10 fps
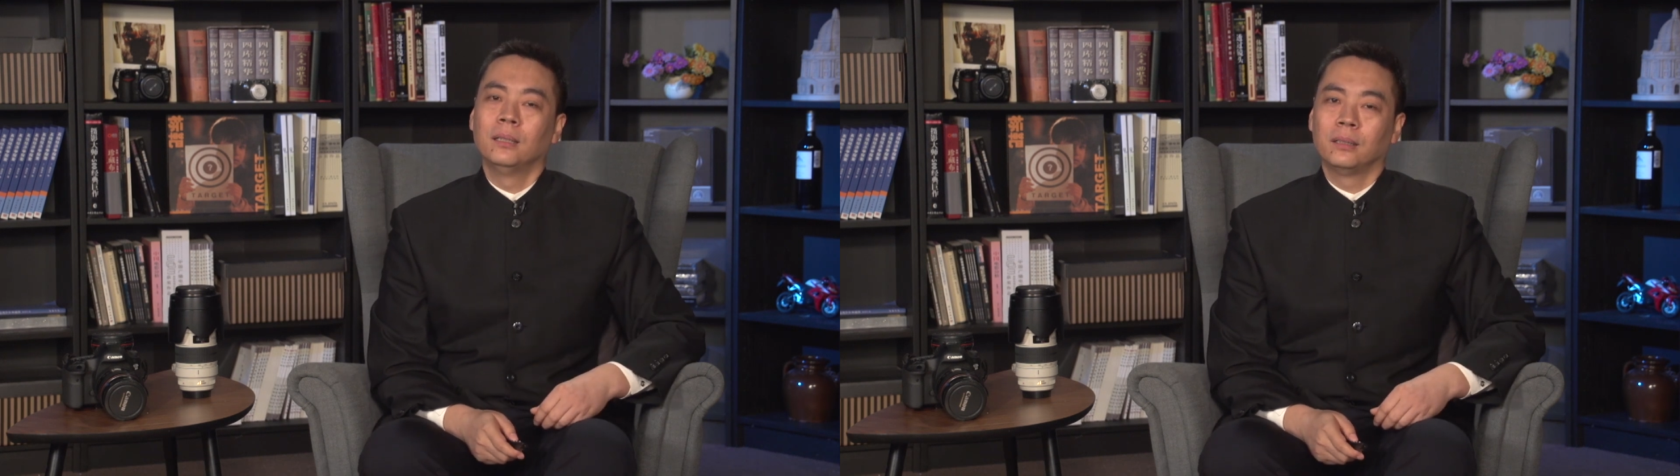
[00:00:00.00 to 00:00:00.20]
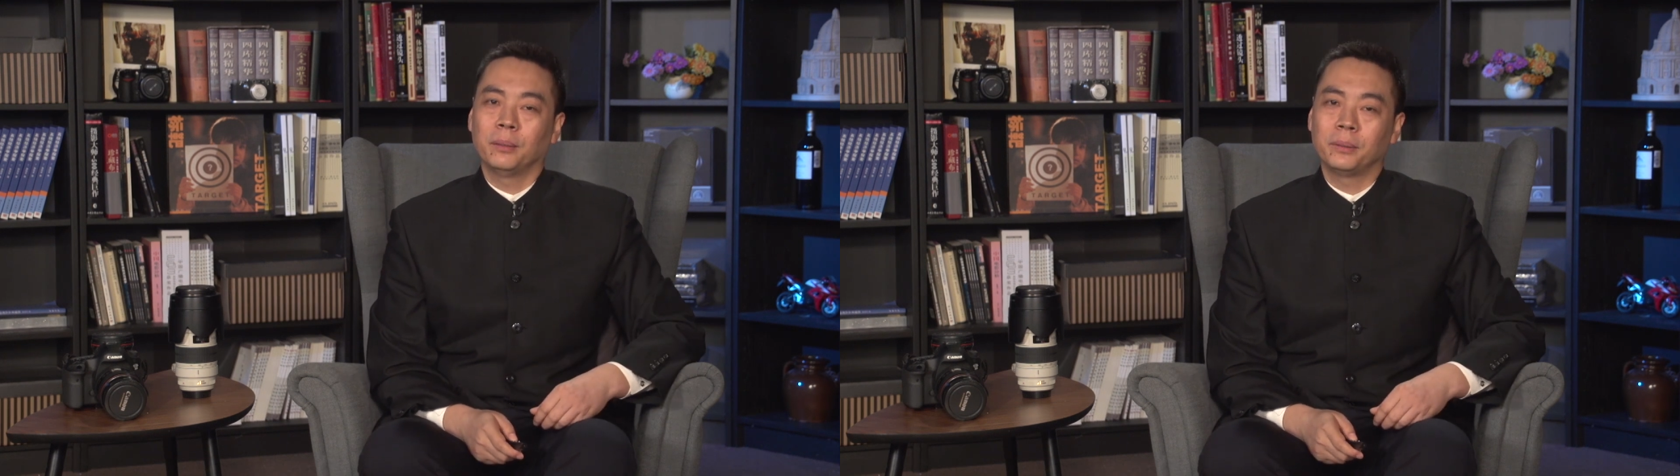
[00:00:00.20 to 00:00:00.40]

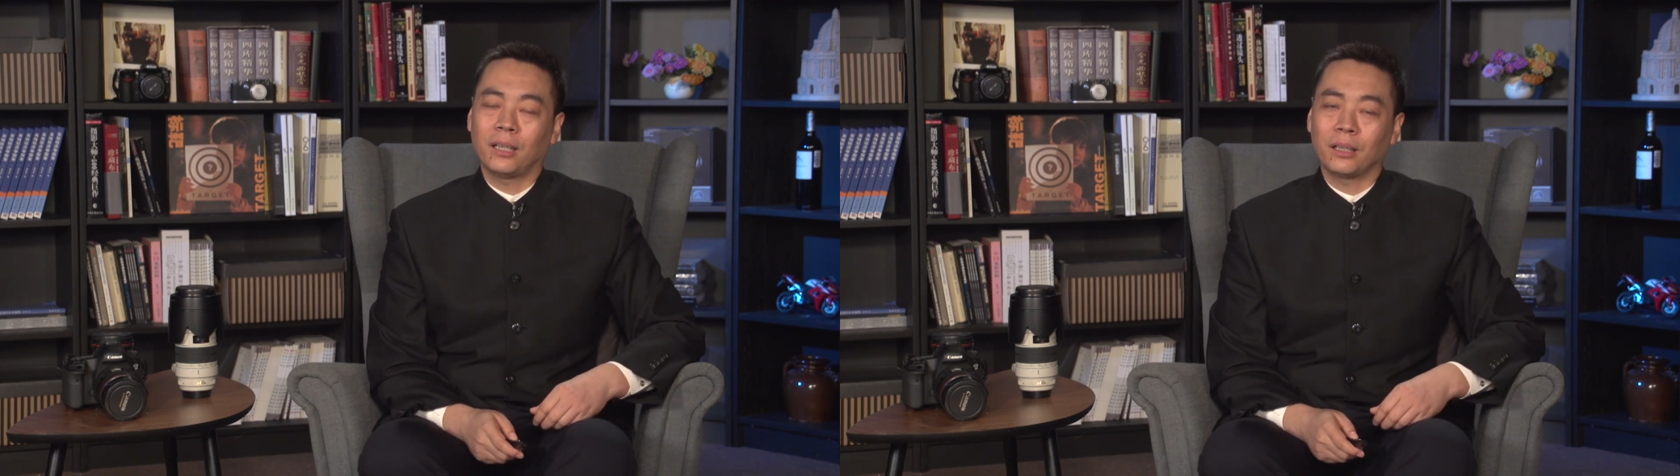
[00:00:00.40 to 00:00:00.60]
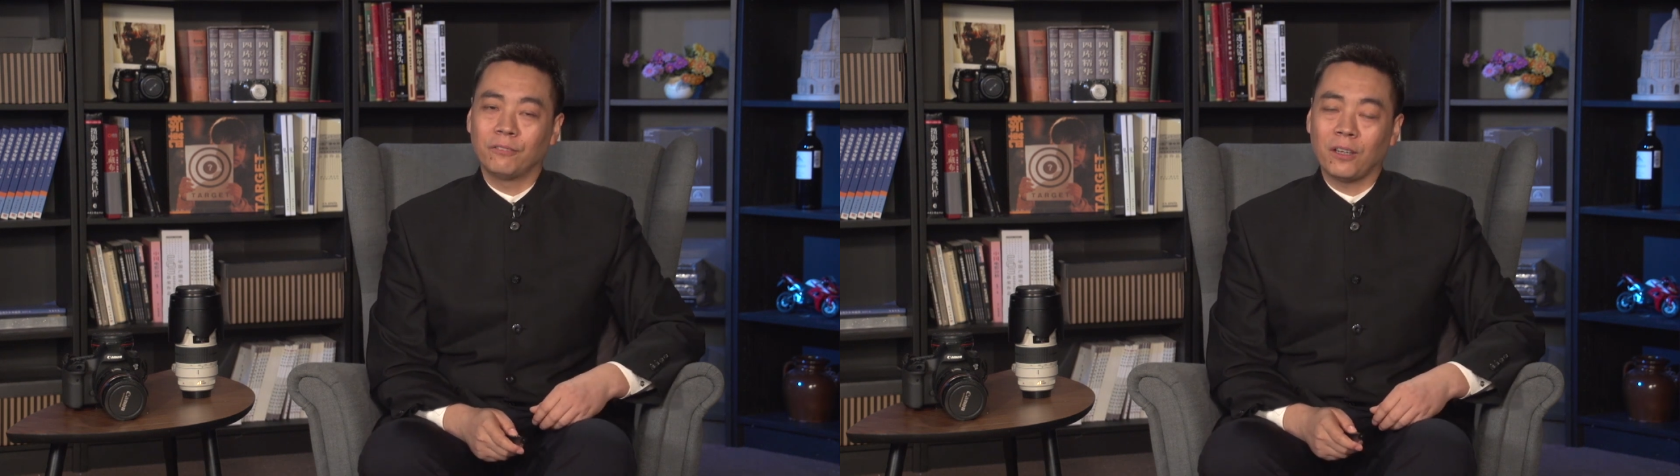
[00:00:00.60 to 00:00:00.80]
那么第
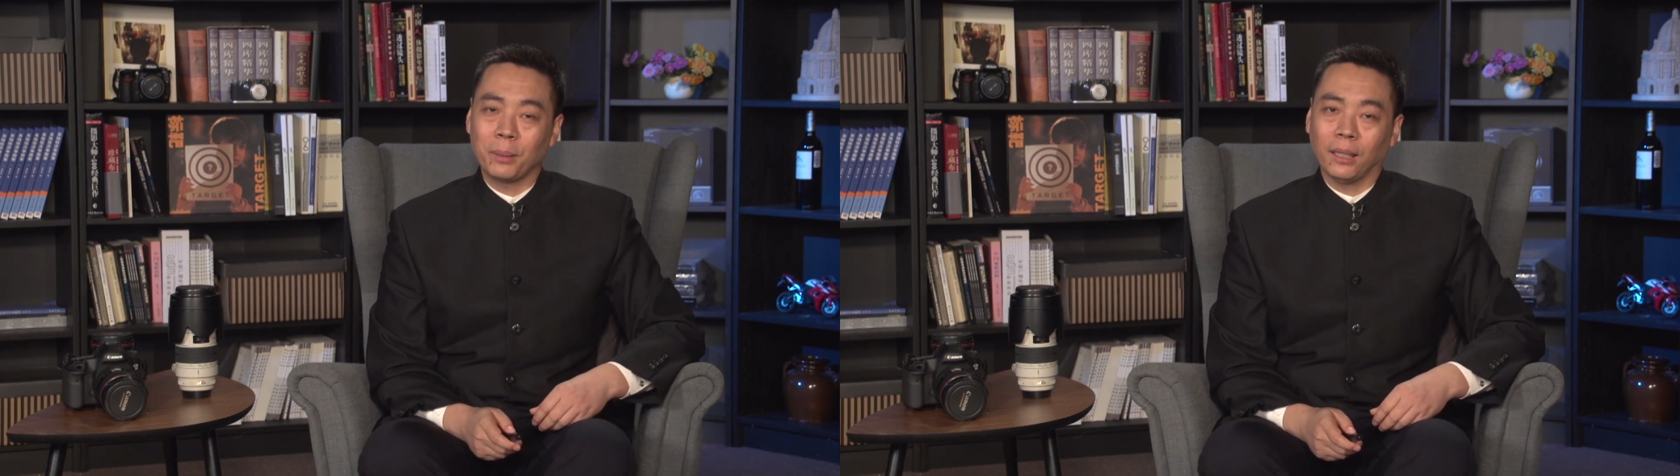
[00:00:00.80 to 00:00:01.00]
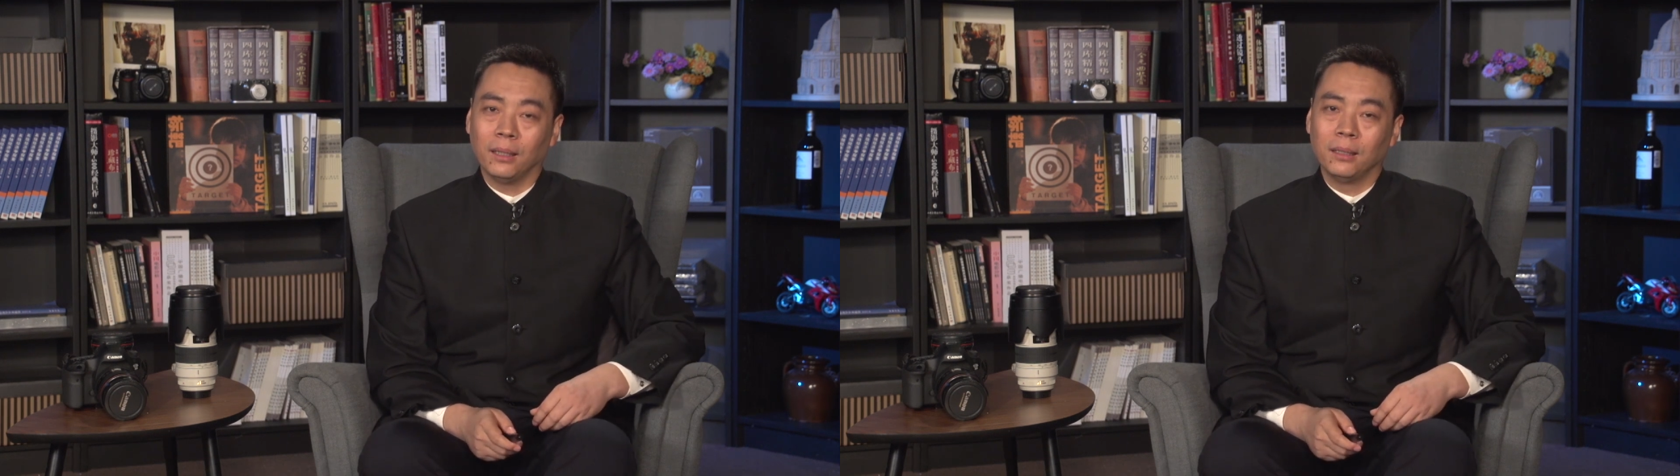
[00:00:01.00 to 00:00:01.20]
二个方
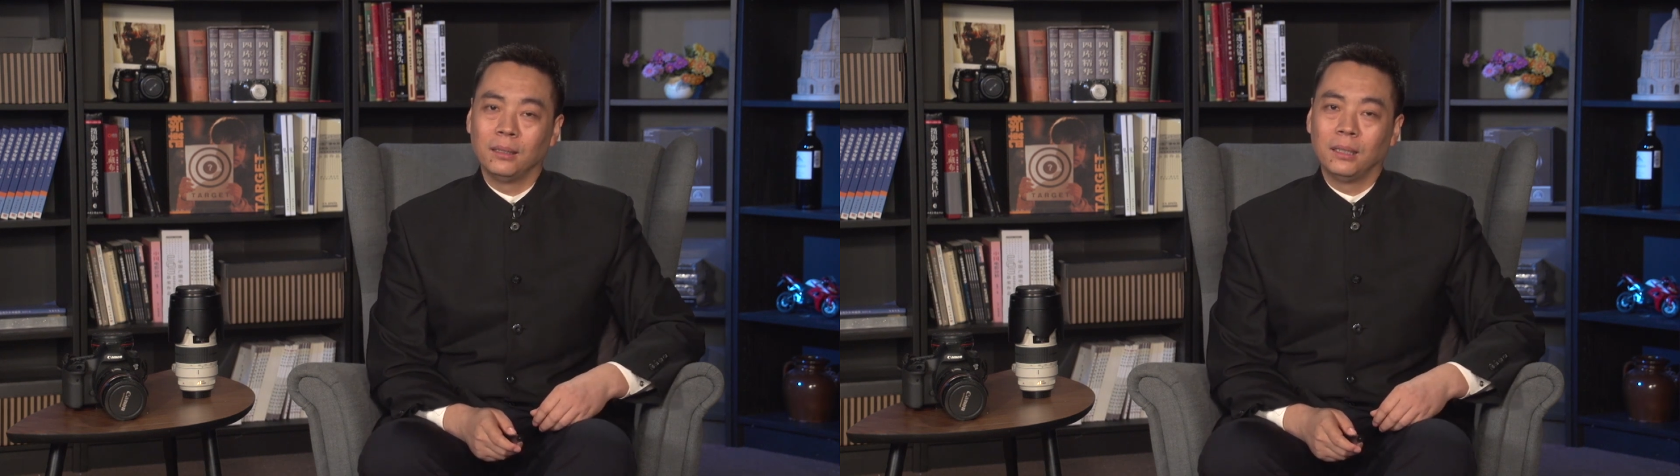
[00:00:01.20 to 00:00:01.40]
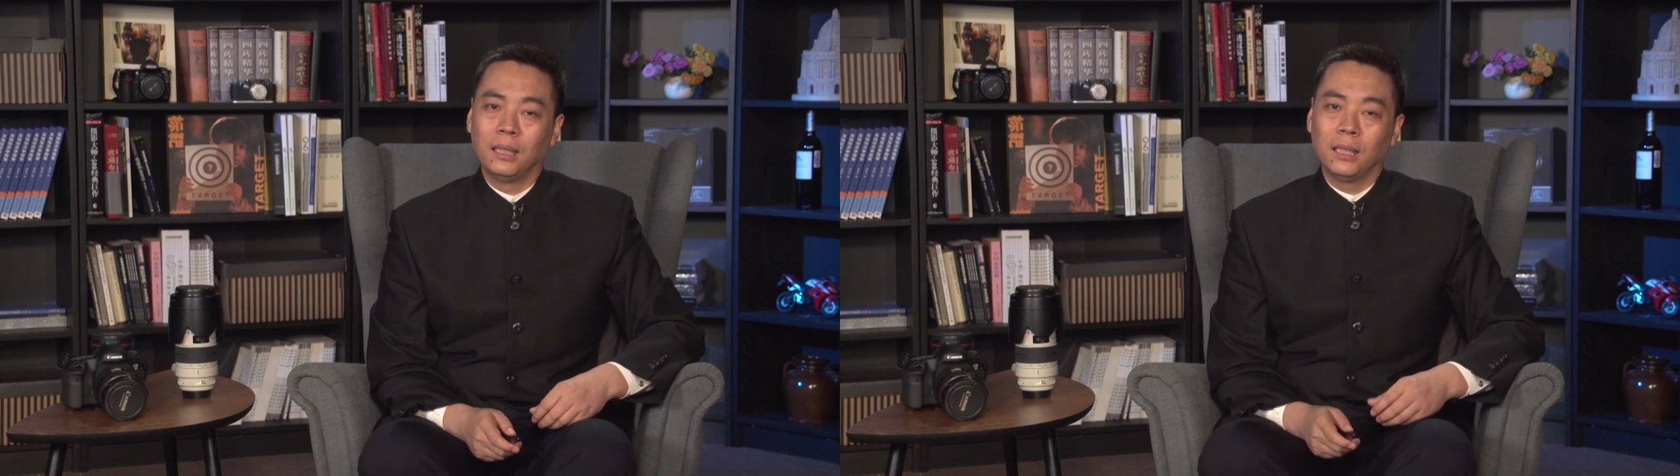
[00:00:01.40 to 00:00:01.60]
面，
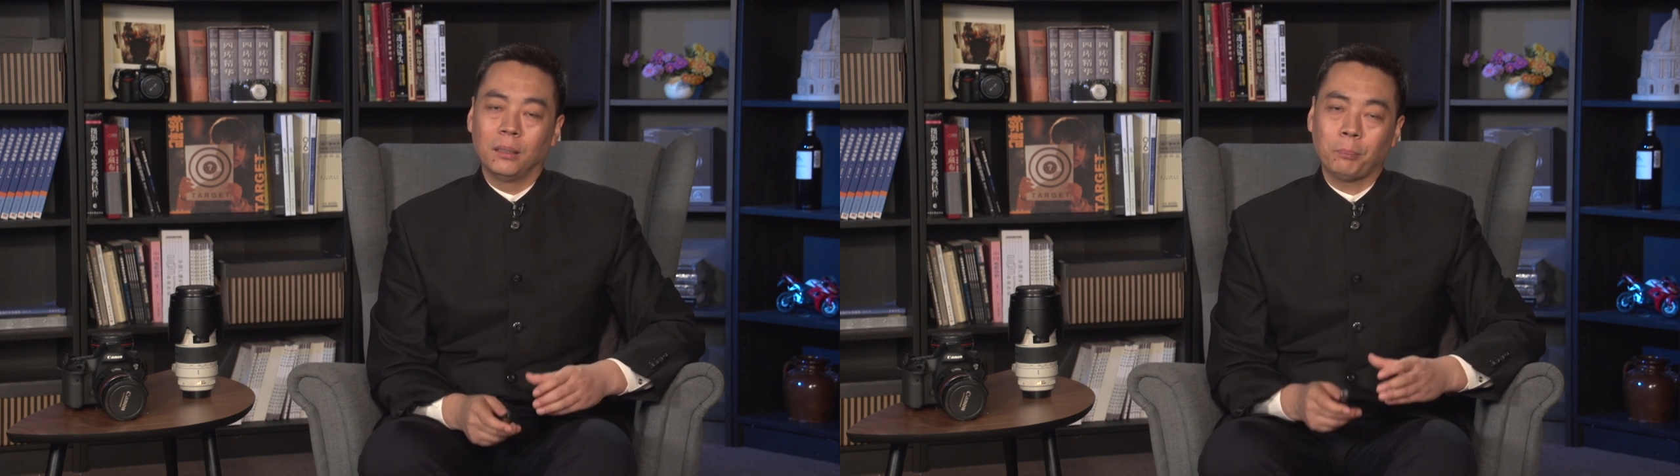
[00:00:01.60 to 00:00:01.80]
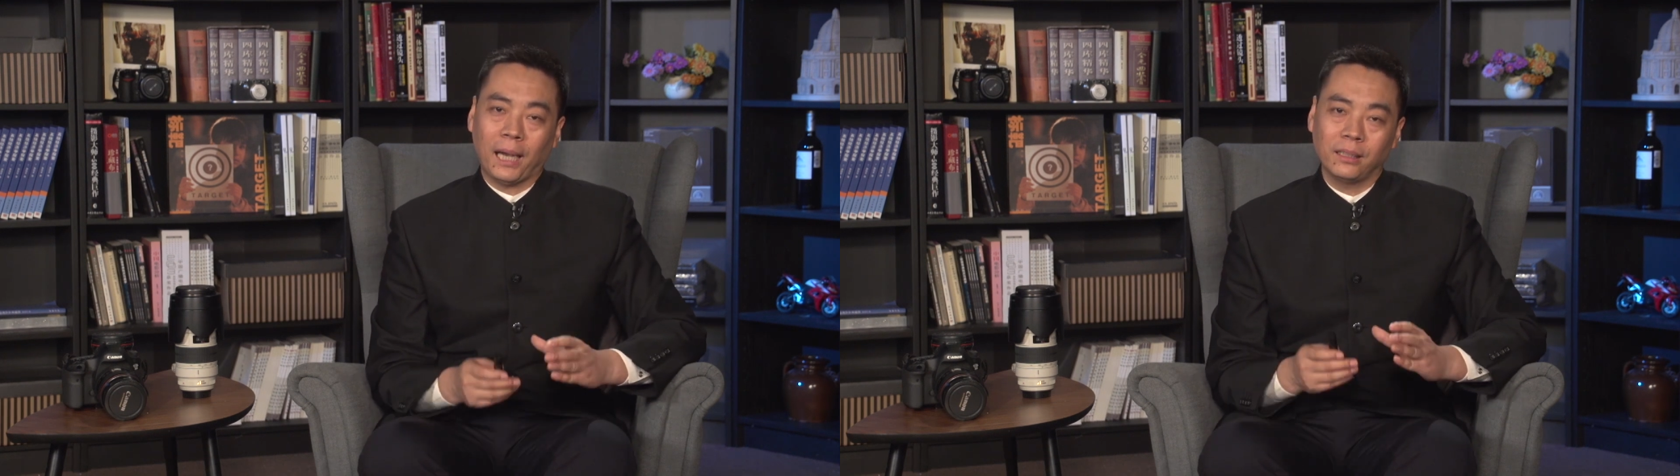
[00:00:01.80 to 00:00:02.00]

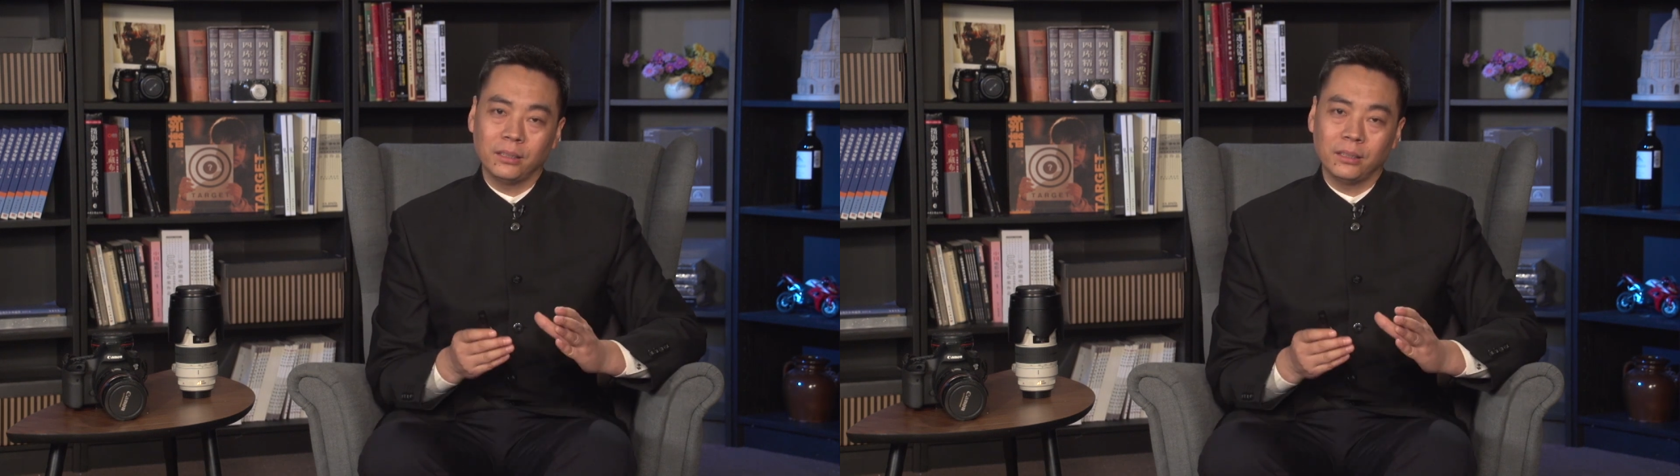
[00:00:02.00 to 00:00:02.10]
拍